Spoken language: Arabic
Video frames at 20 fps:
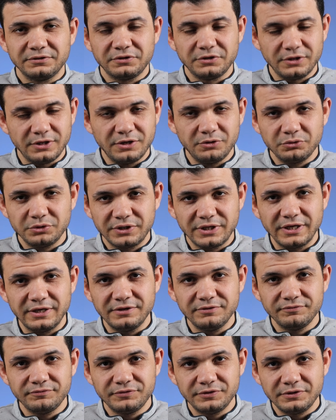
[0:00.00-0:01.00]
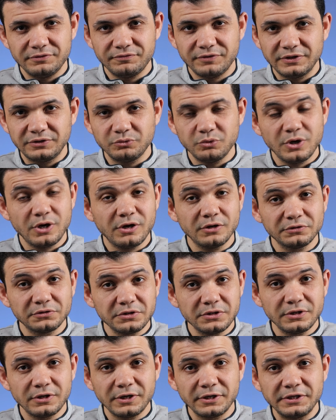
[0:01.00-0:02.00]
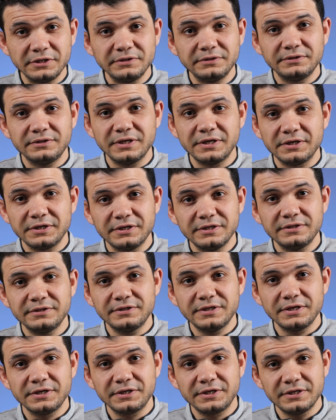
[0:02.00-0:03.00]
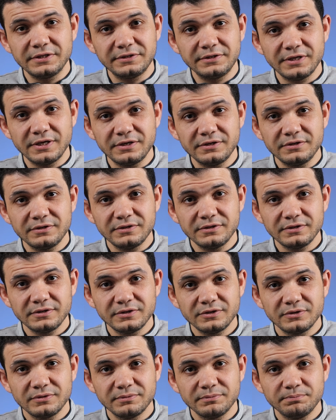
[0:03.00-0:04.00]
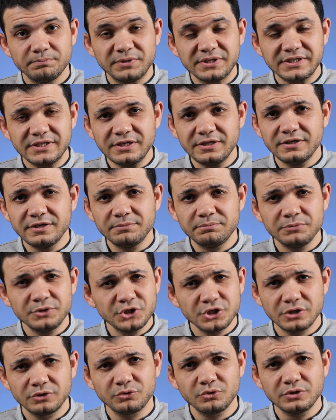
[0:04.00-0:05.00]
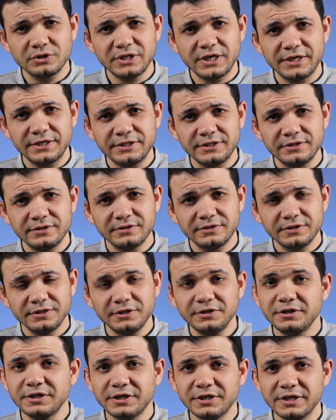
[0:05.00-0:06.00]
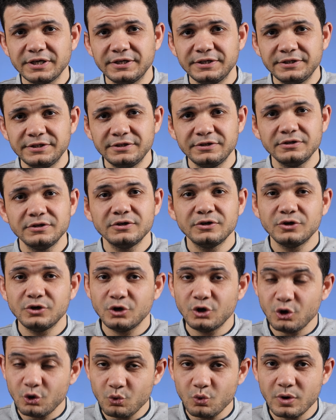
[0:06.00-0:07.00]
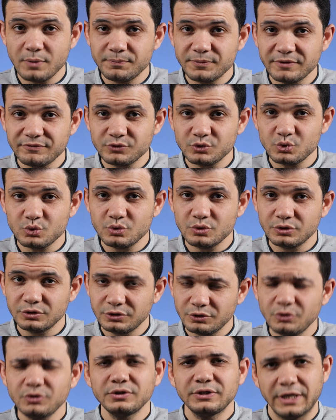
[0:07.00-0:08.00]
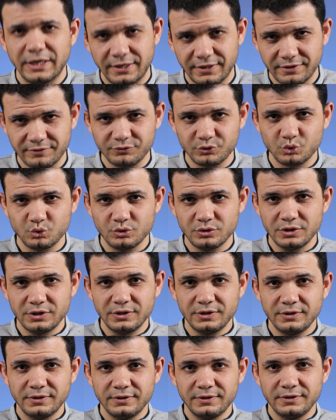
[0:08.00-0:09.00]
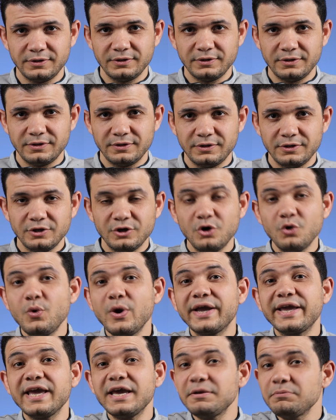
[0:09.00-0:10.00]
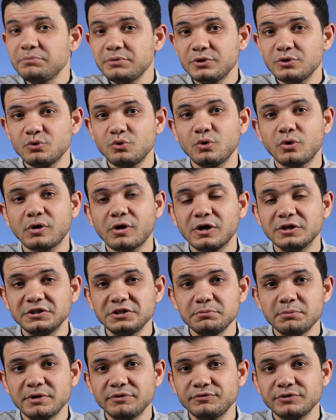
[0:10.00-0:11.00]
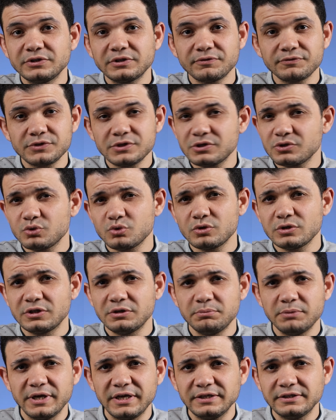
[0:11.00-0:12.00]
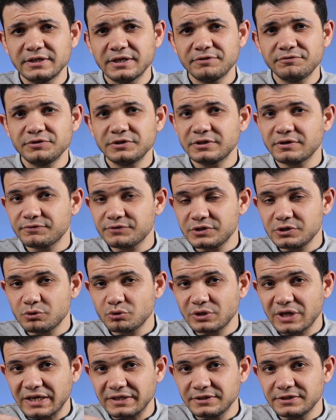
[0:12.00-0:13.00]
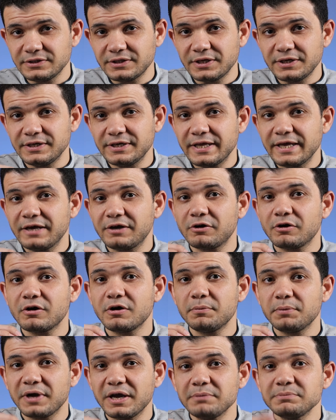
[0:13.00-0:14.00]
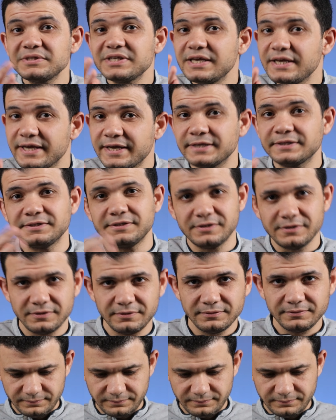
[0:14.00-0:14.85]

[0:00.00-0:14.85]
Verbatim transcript: طلع واتكلم في فتوى خطيرة جدا جدا جدا بس احنا مش هنرد عليه احنا هنخليه هو بنفسه يرد على نفسه هو كان بيقول قديما في تفسير سورة المائدة في تفسيره تحديدا للآية رقم خمسة الآتي